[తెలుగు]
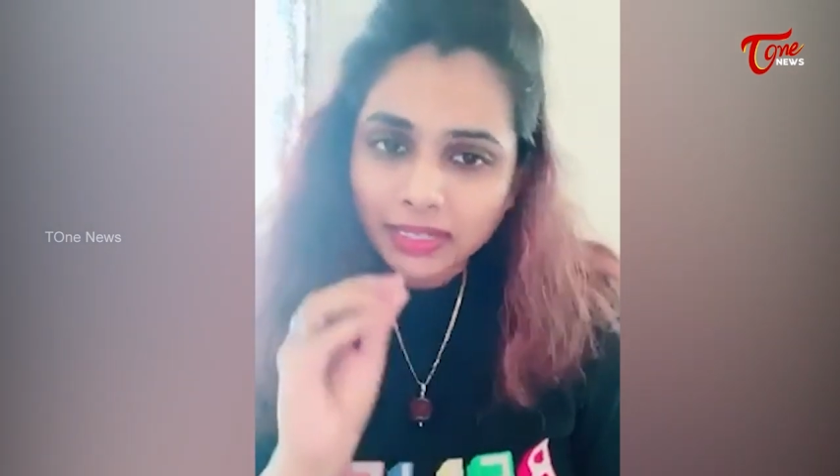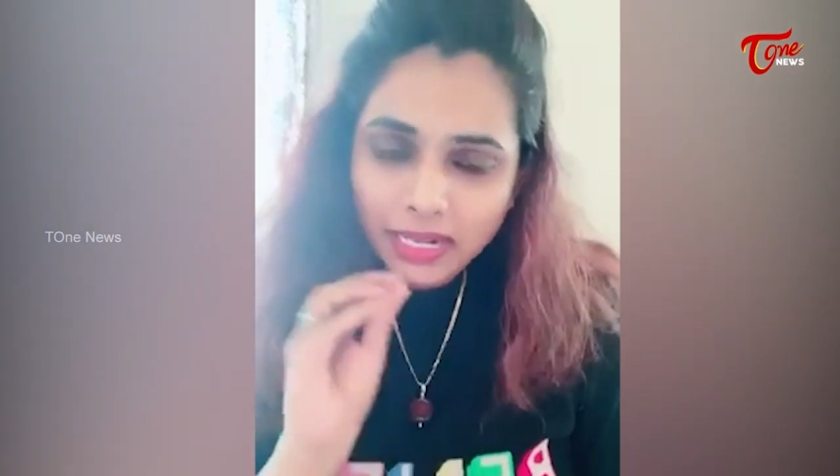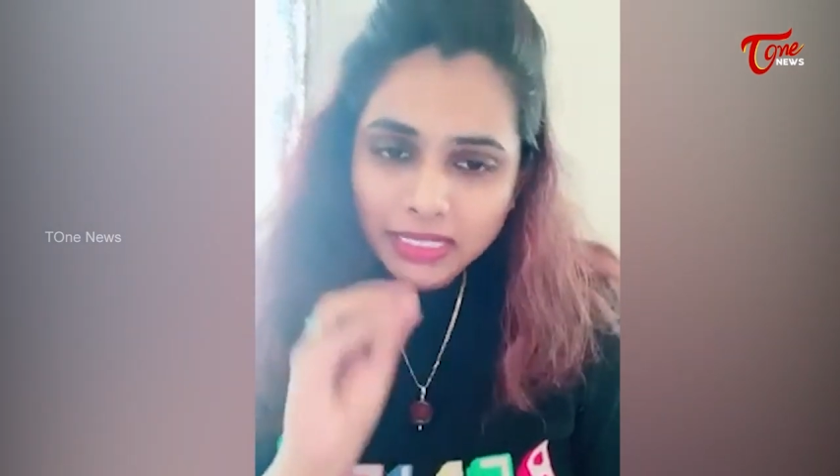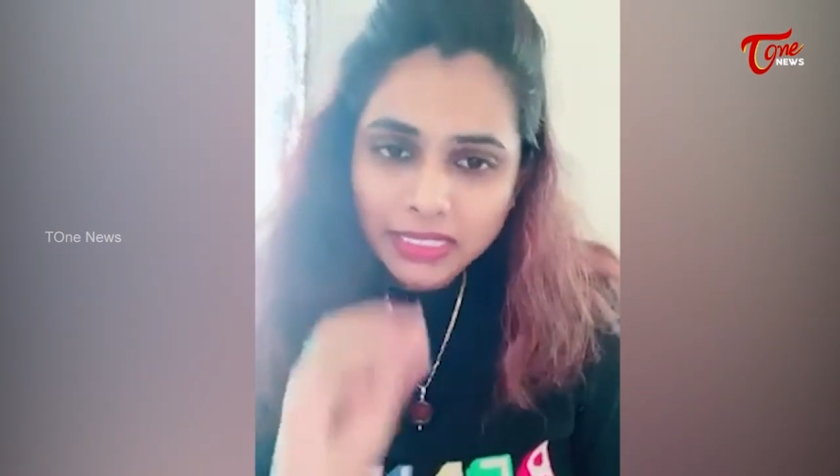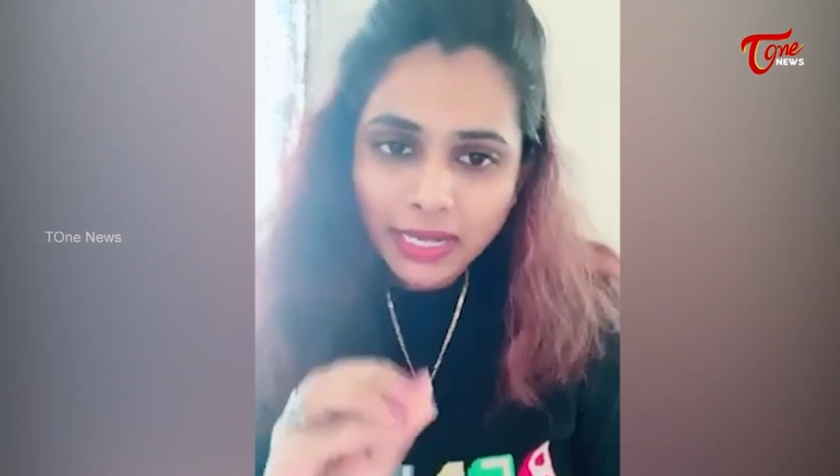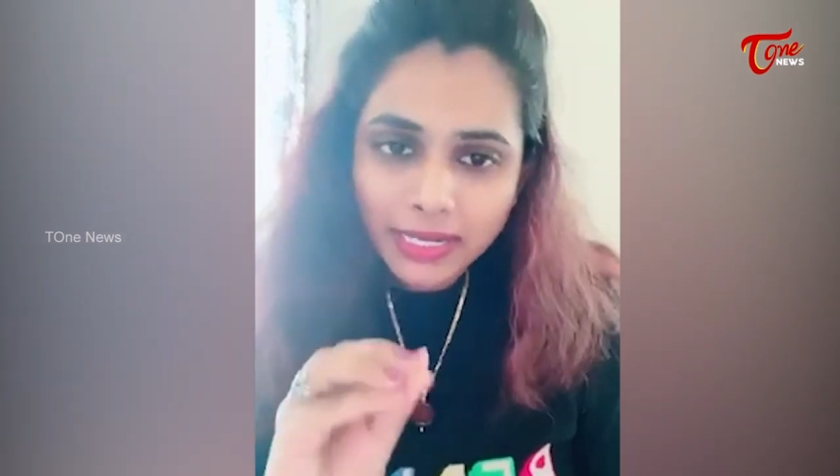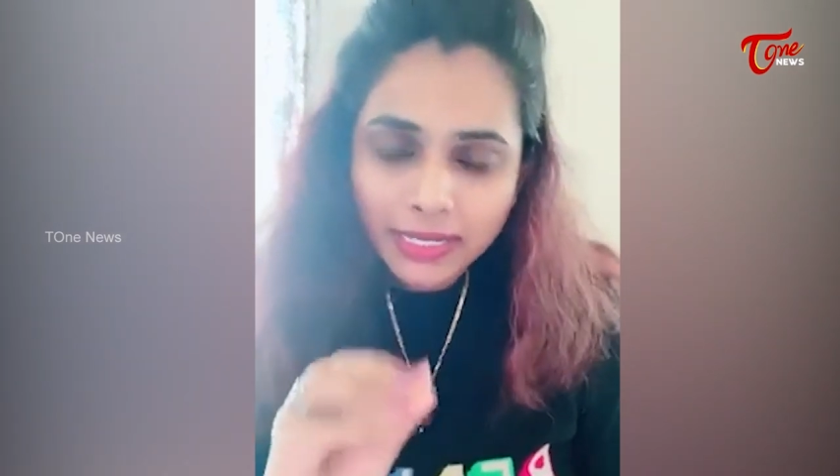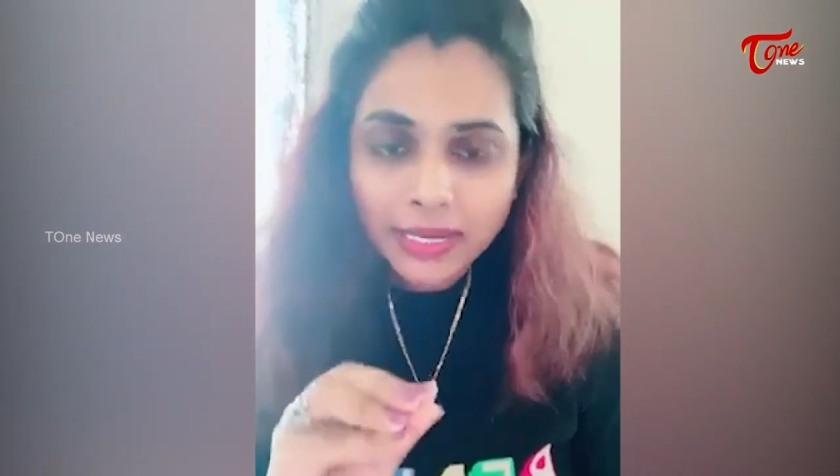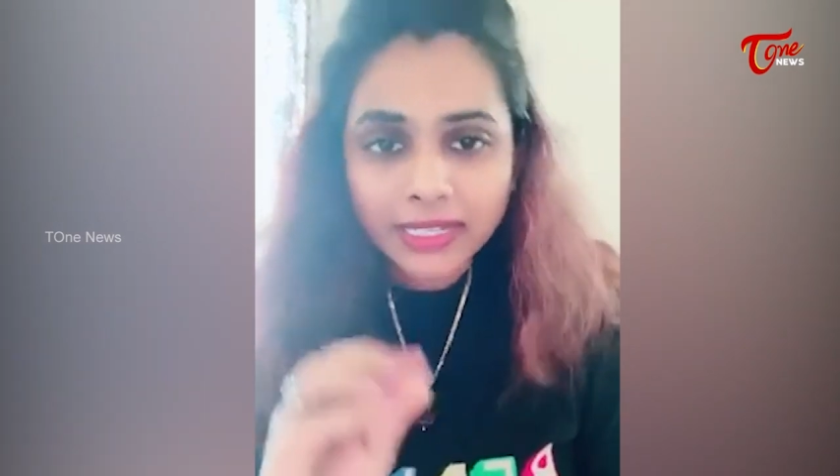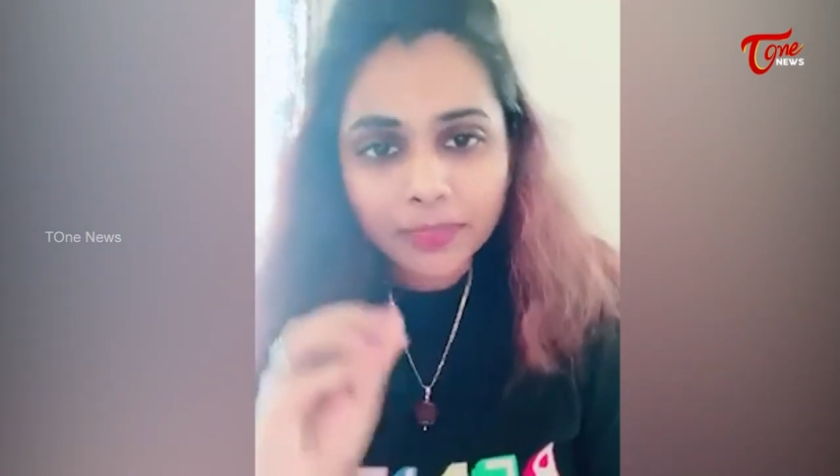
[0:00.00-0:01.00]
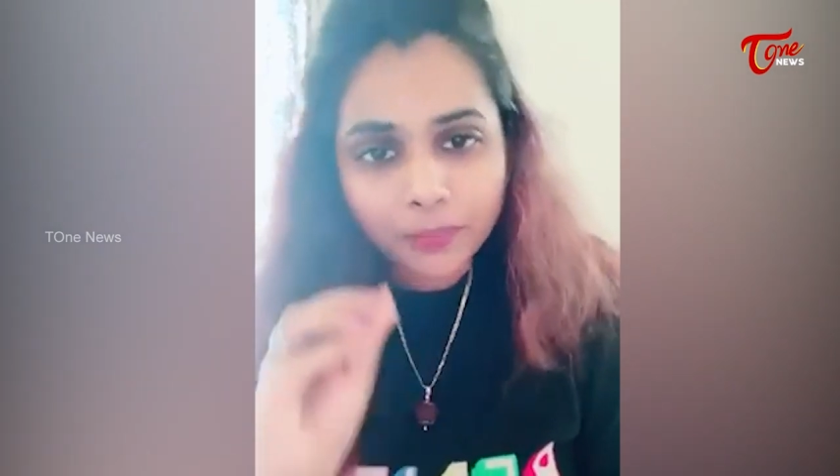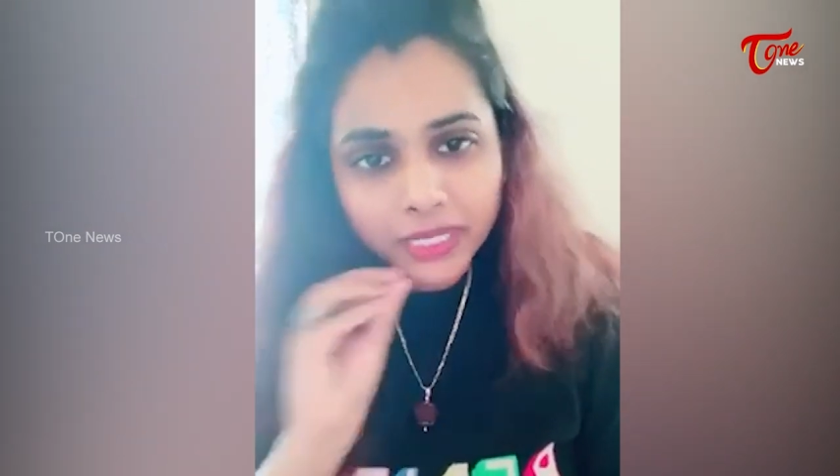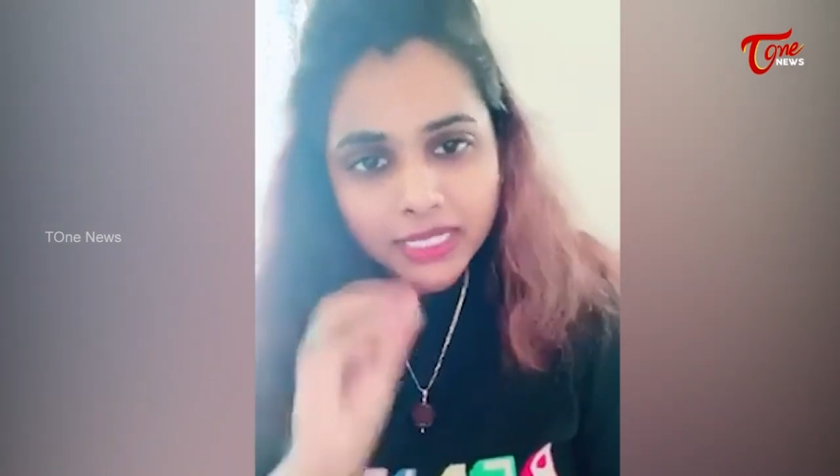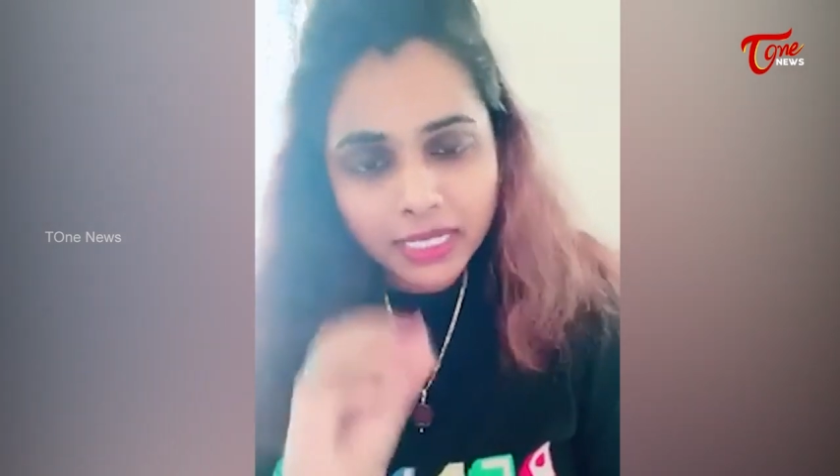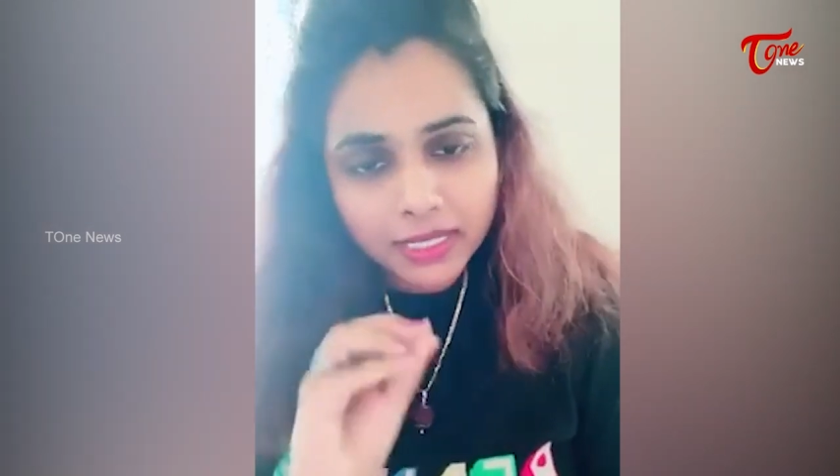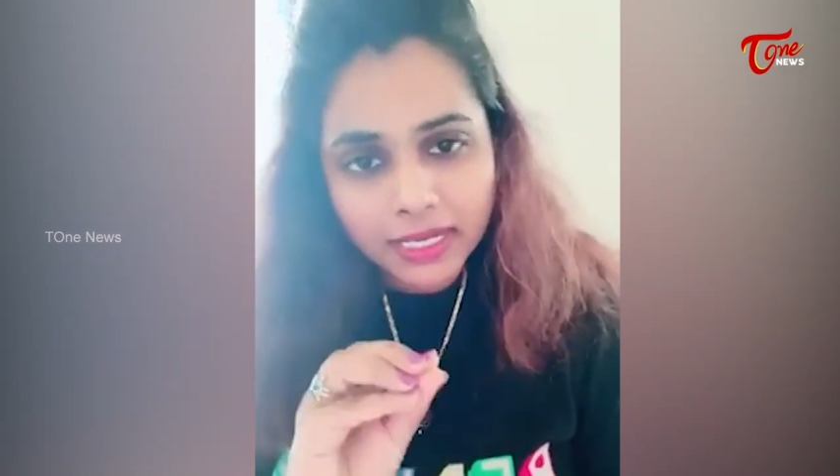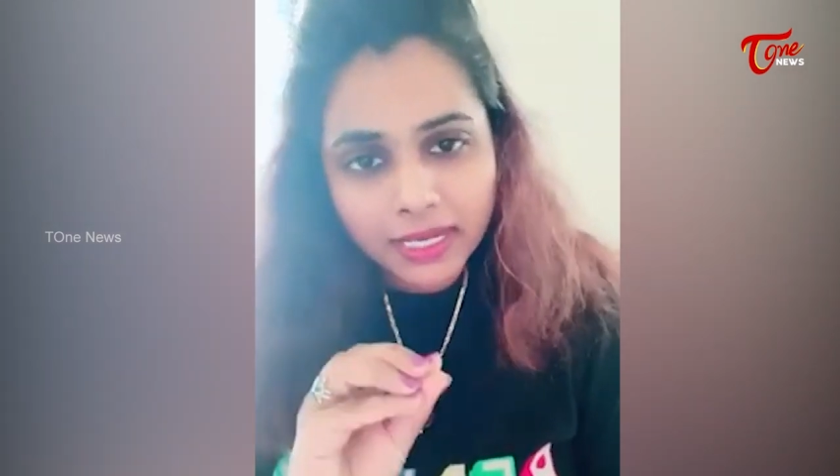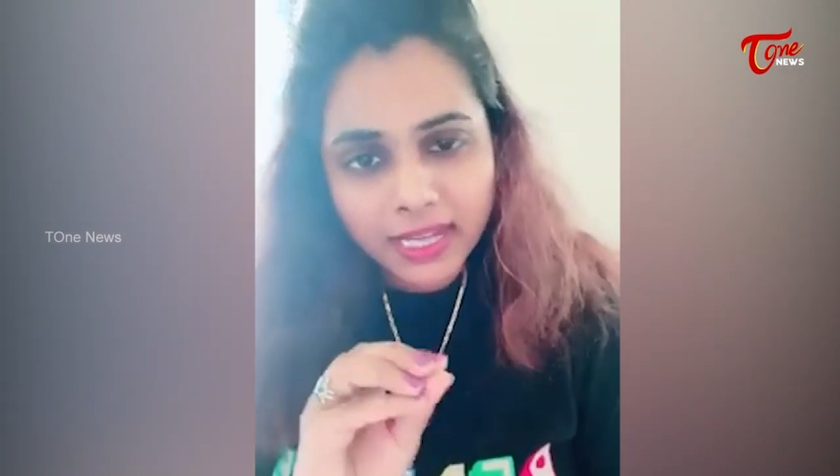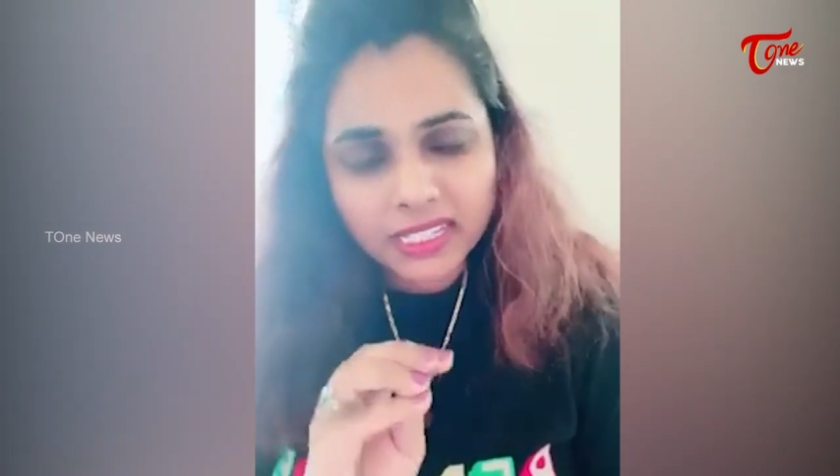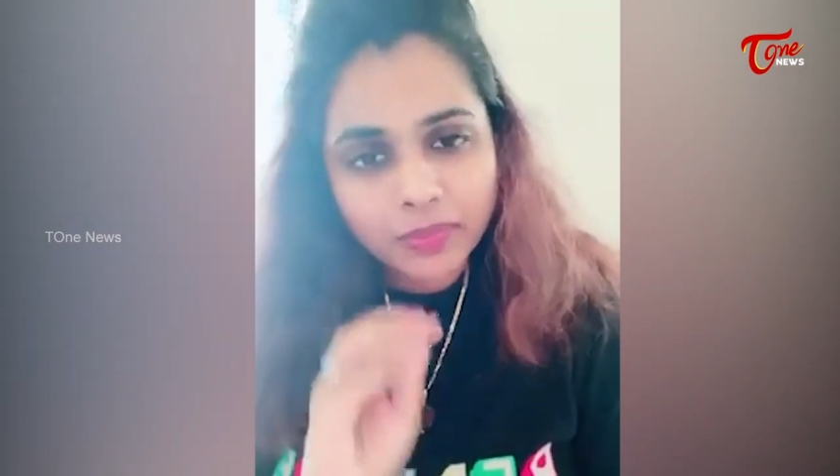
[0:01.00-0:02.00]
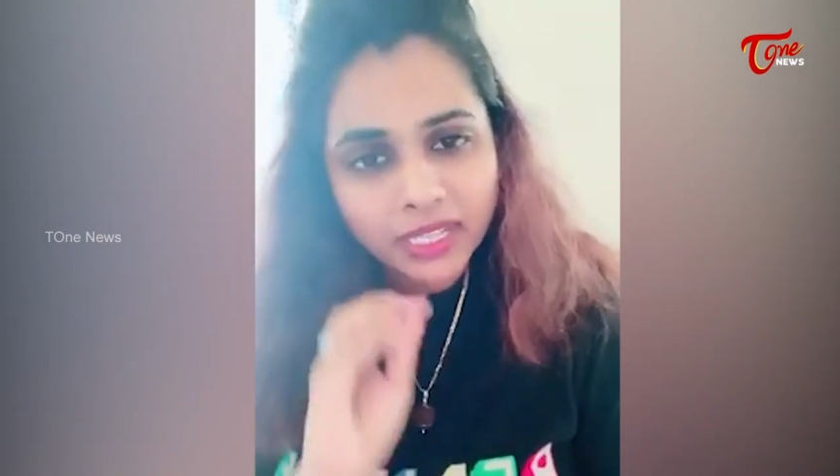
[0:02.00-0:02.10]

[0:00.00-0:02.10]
రాష్ట్రానికి కానీ ప్రజలకి కానీ